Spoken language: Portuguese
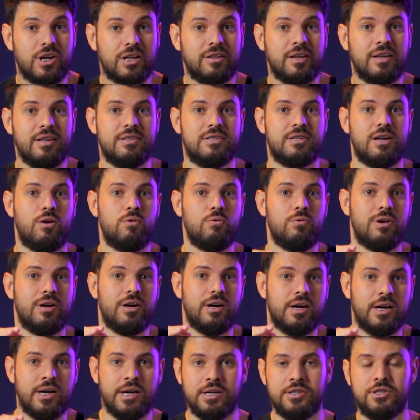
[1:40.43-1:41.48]
atenção
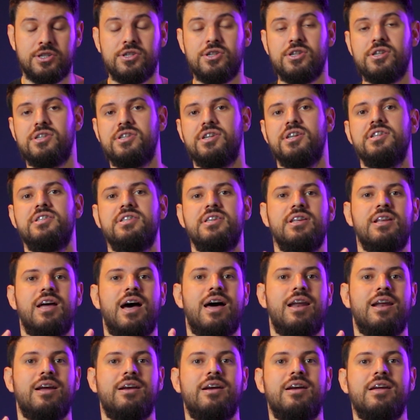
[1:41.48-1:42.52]
antes de te
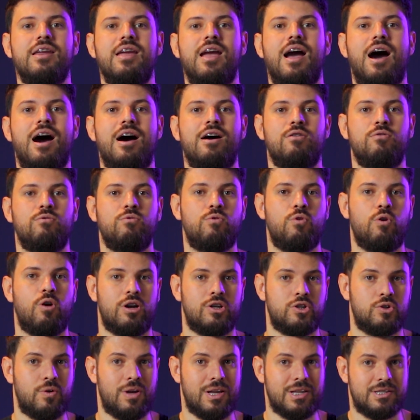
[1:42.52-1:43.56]
ensinar a criar um
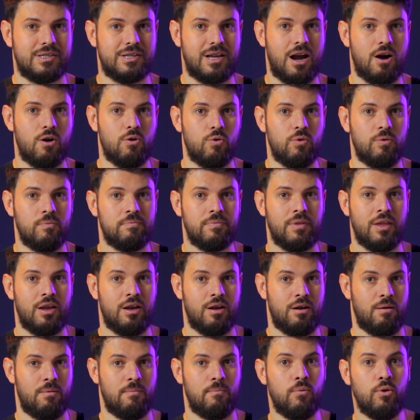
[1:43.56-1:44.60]
código SKU.
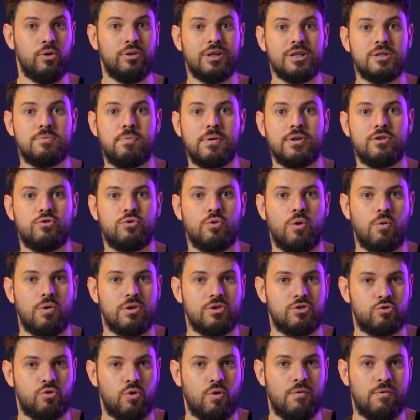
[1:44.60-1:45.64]
Muitas
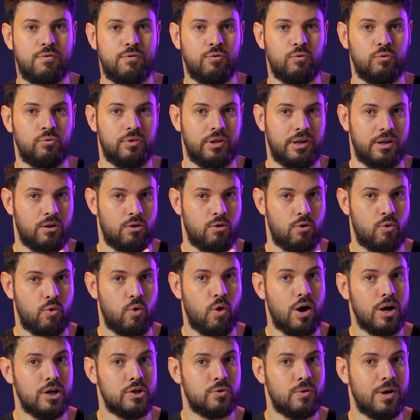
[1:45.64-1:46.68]
pessoas confundem
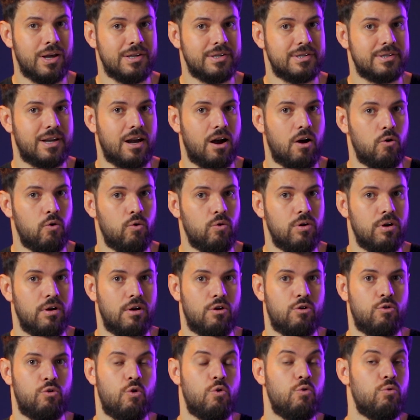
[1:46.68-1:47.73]
código SKU
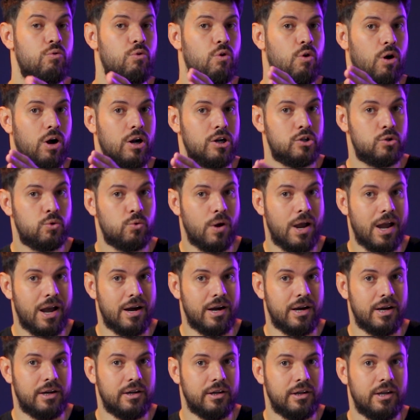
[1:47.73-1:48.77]
com código
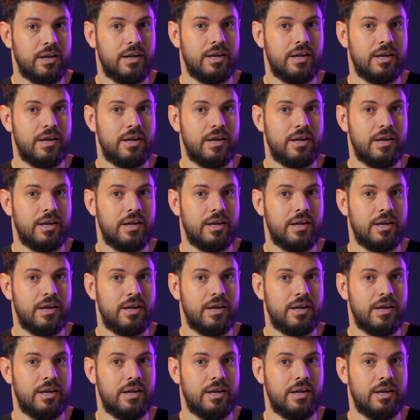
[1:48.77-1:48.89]
EAN